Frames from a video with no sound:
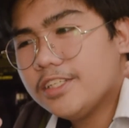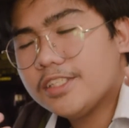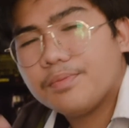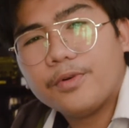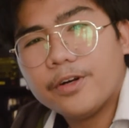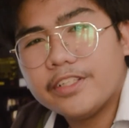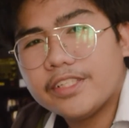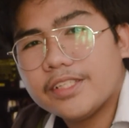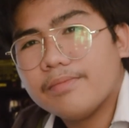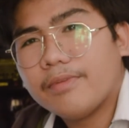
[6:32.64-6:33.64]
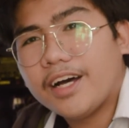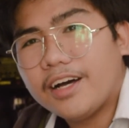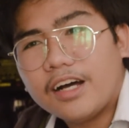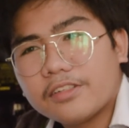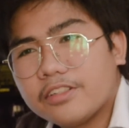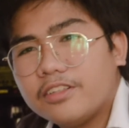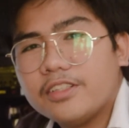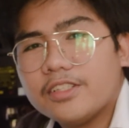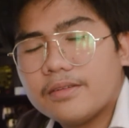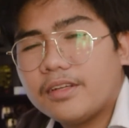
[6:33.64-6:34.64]
sports, mga
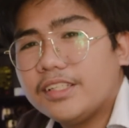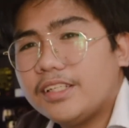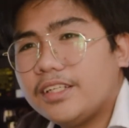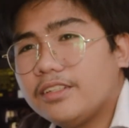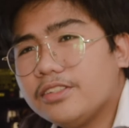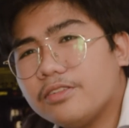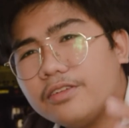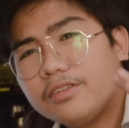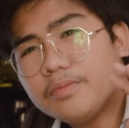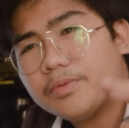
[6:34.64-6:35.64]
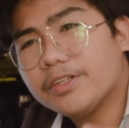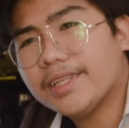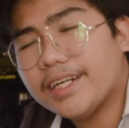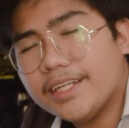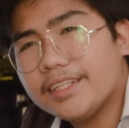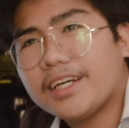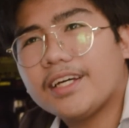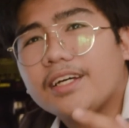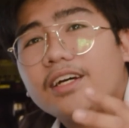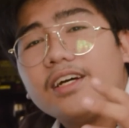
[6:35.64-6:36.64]
actions. Kasi gusto ko i-portray
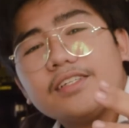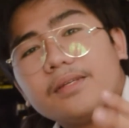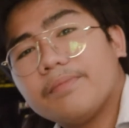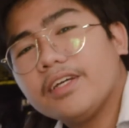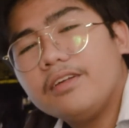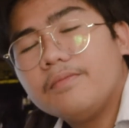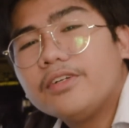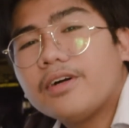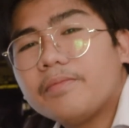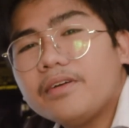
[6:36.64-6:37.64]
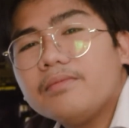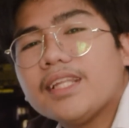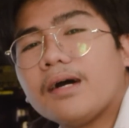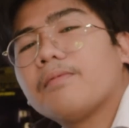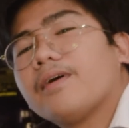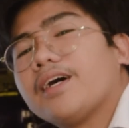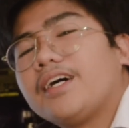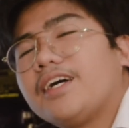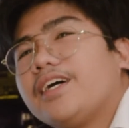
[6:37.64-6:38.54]
na sa pag-inom ng kapeng matapang,